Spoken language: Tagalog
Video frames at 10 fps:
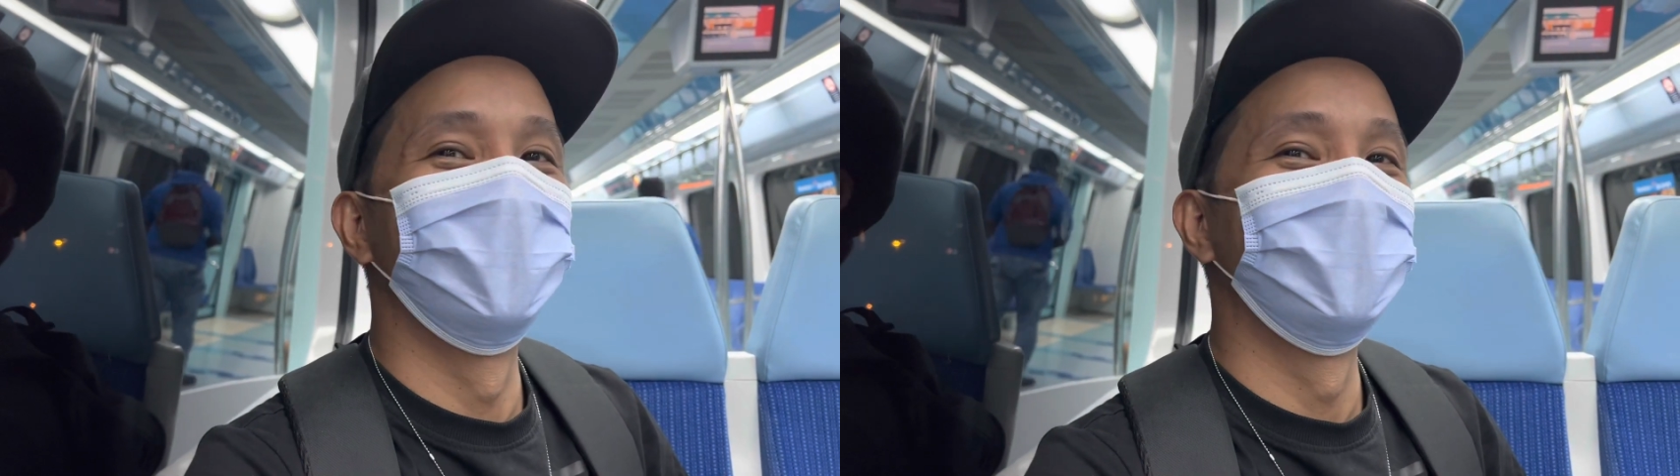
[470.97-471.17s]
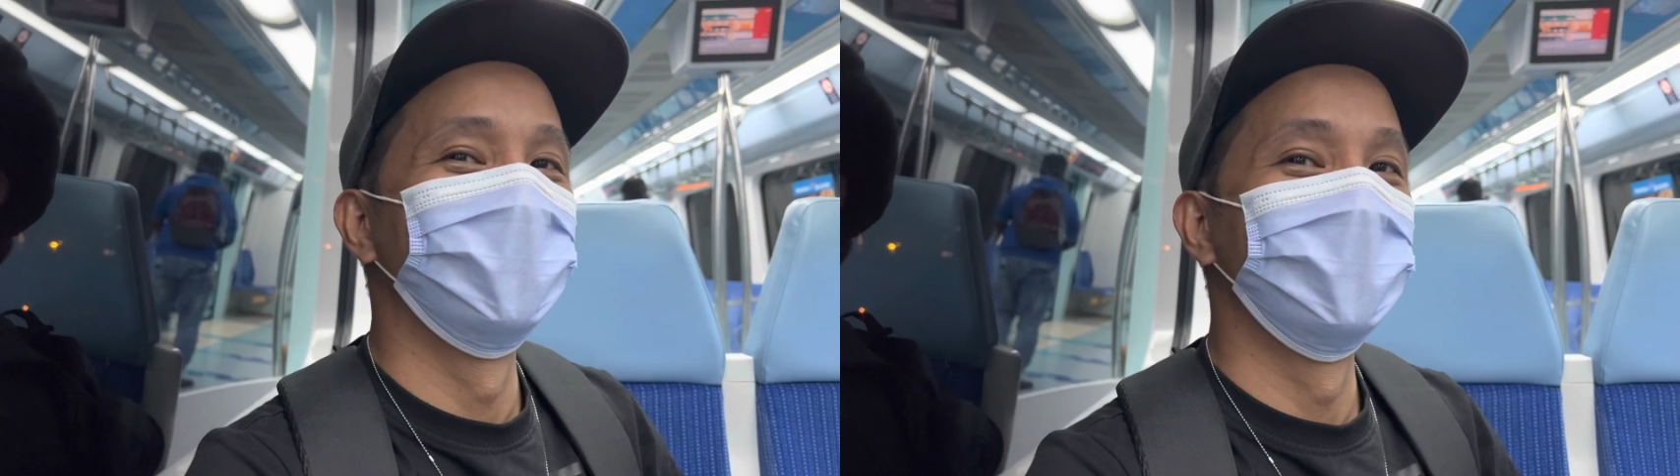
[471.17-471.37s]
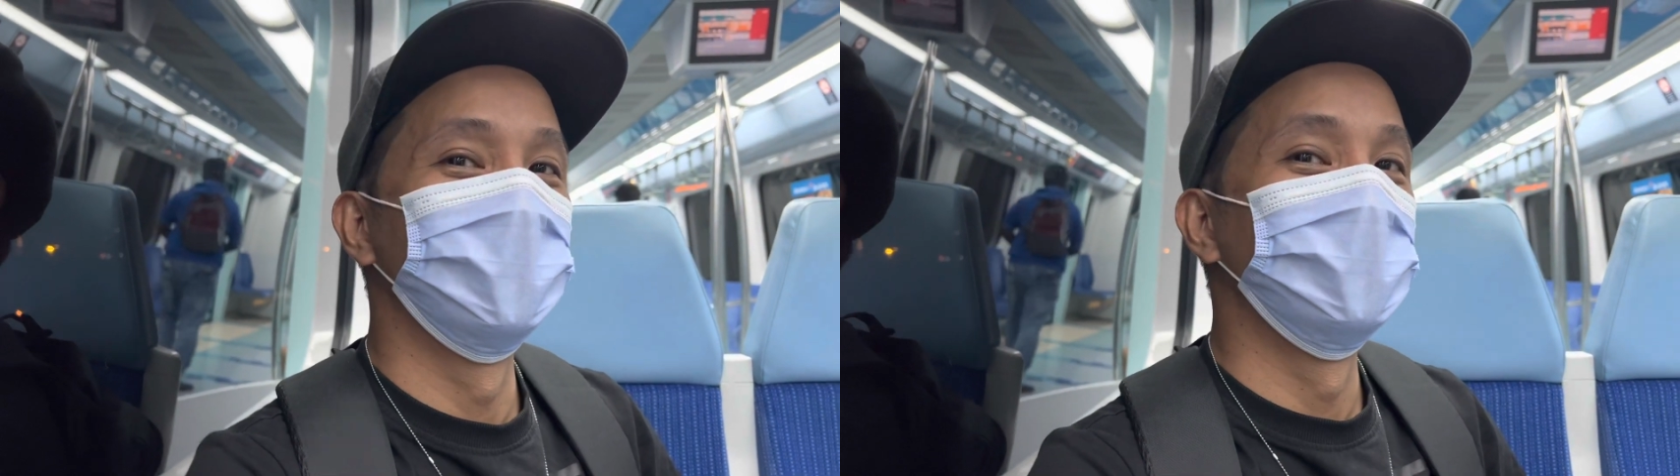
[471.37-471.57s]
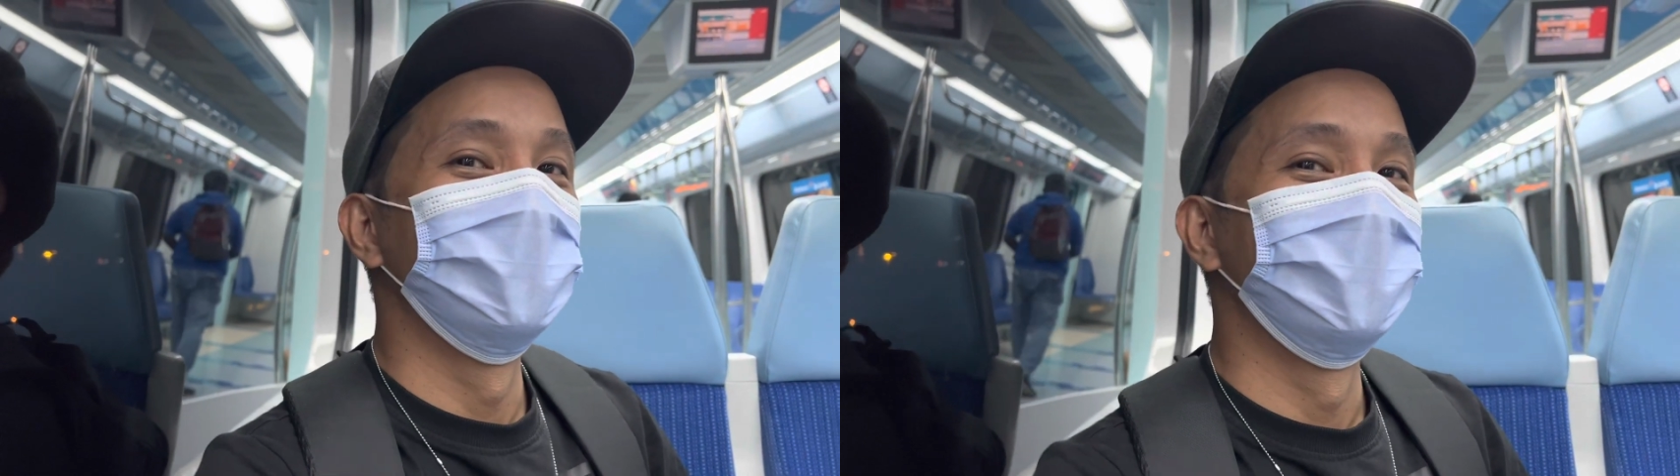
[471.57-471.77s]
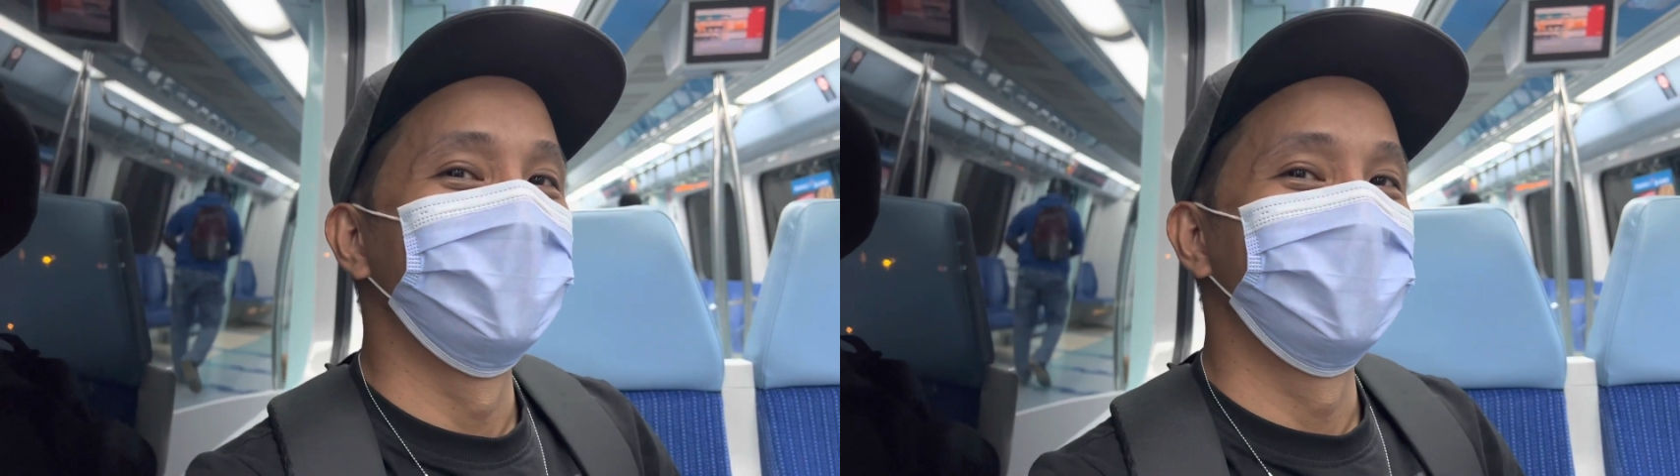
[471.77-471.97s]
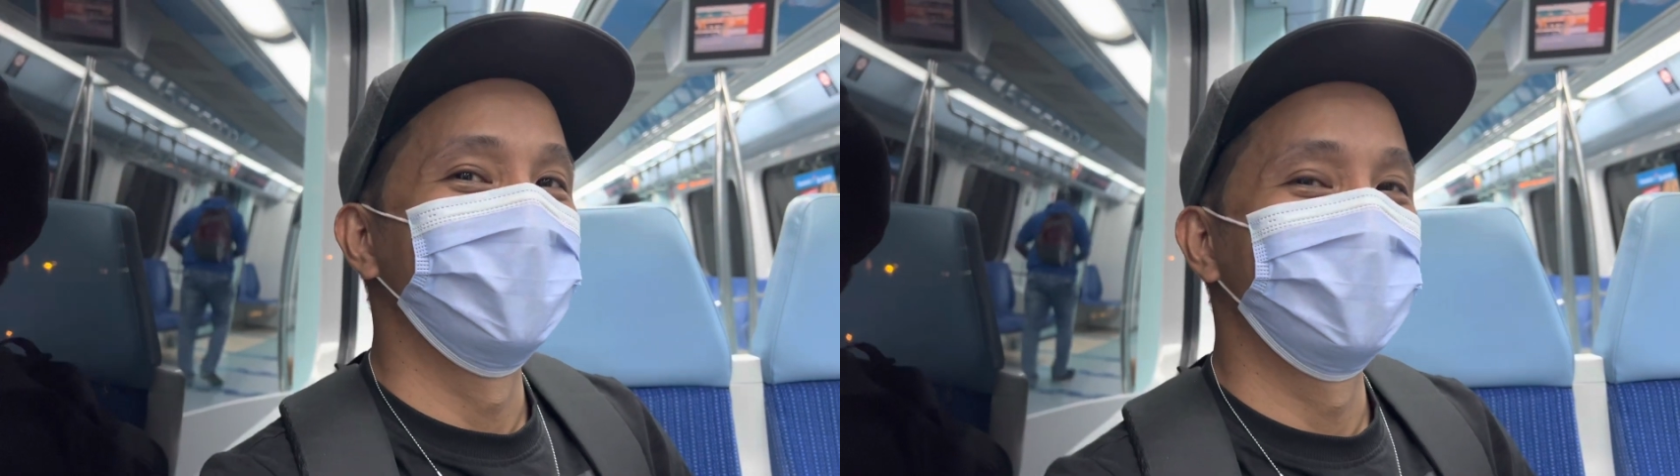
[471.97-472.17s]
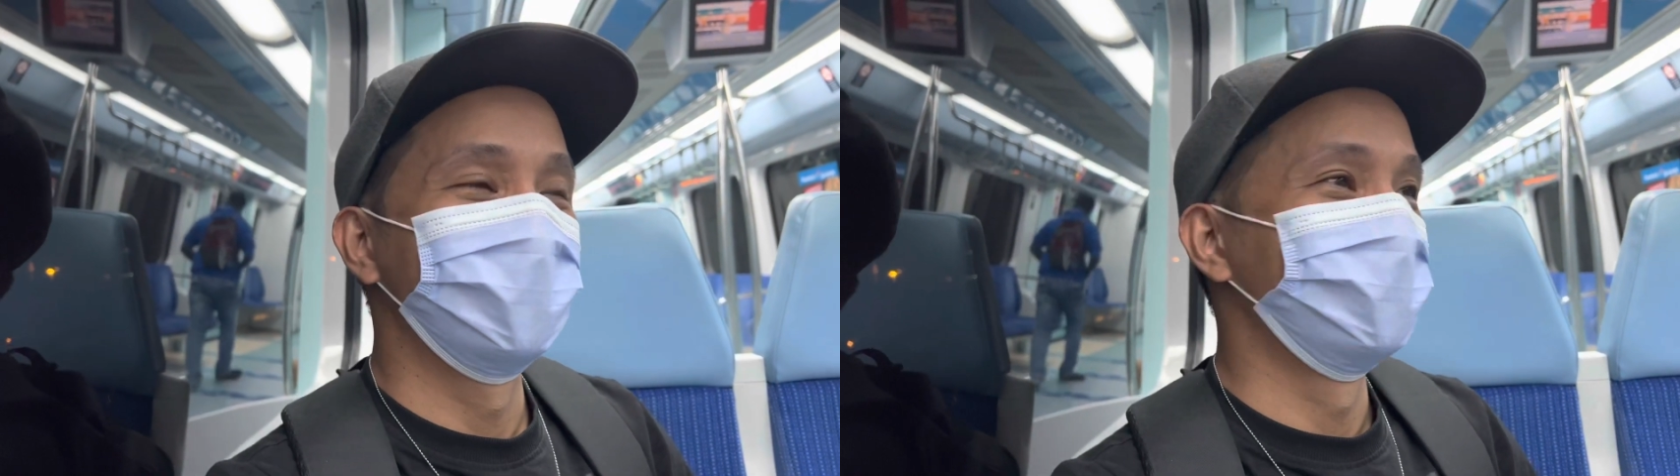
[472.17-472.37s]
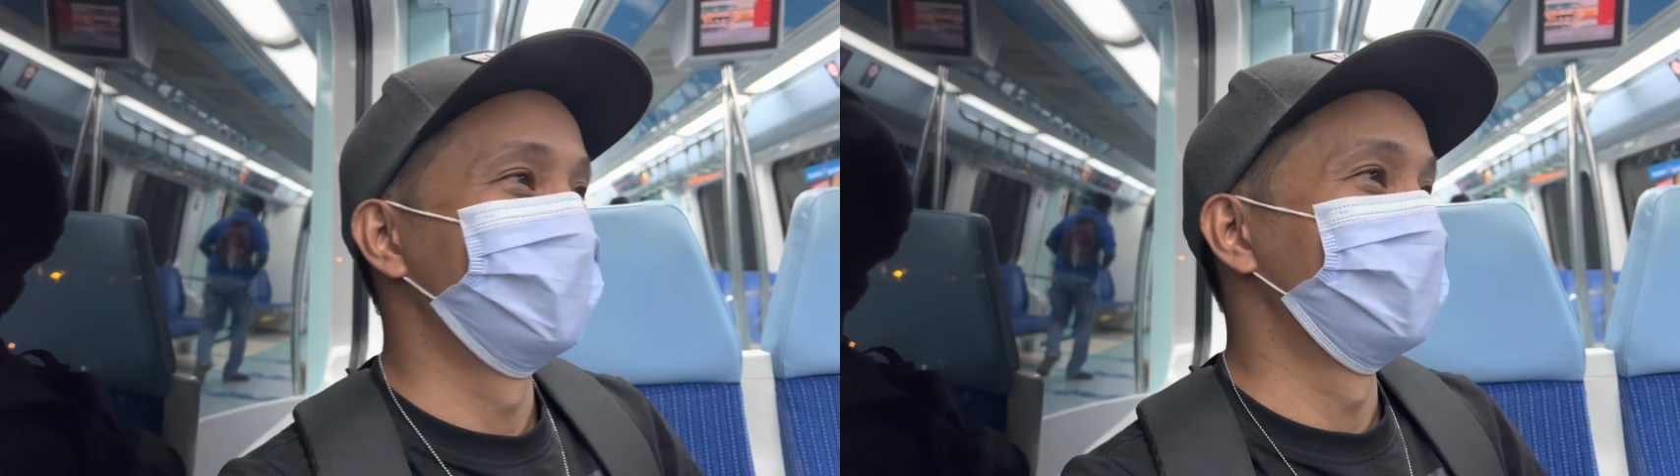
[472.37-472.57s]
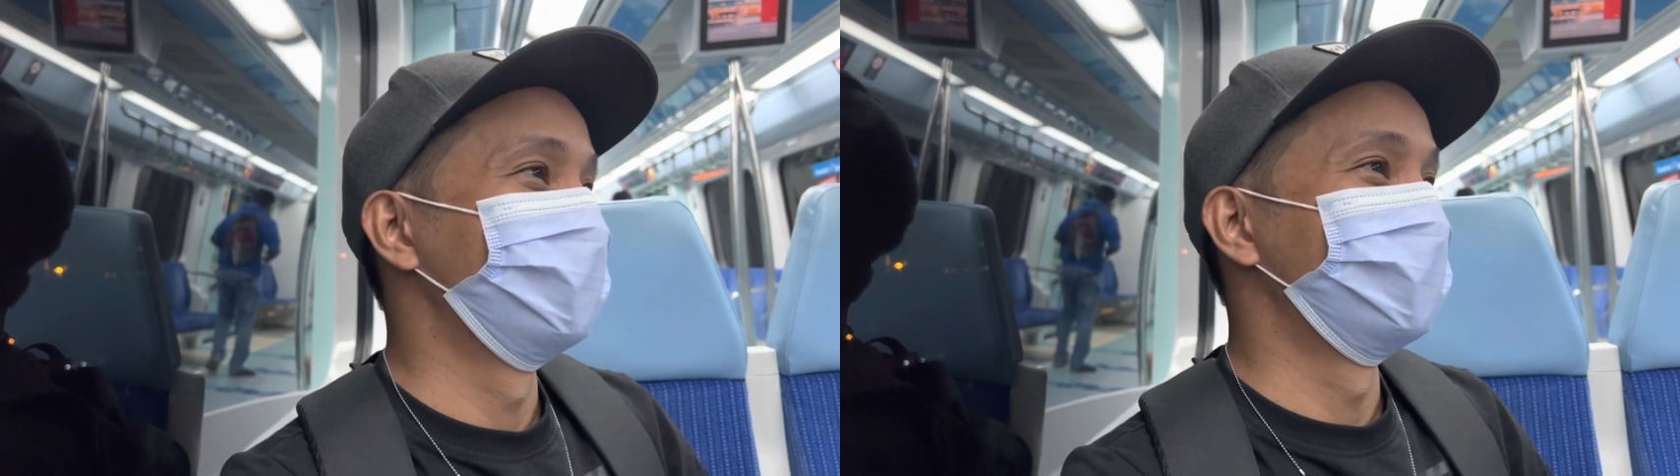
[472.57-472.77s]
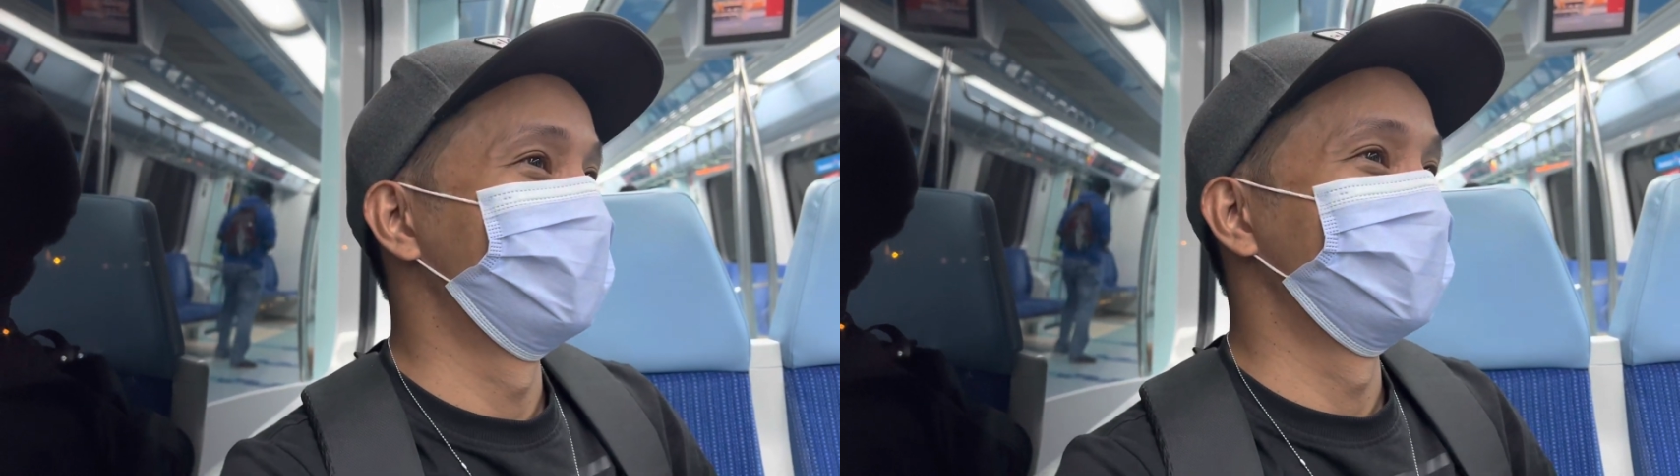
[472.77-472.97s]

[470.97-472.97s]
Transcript: po ang hindi pinakamalilimutan